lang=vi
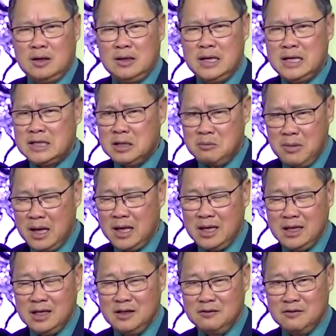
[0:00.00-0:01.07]
đi trên
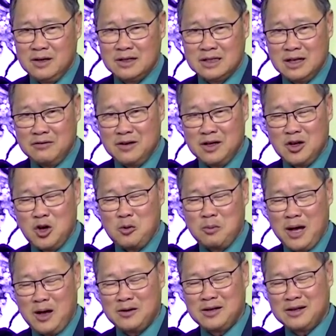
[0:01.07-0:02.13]
mây và người ta vẫn còn
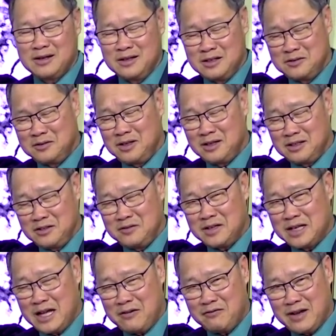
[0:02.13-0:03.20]
bảo rằng đất, đất nước
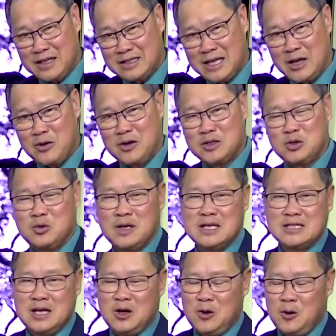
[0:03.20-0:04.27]
Việt Nam phải theo cái chủ
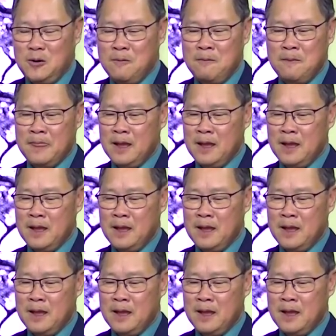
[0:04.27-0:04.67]
nghĩa xã hội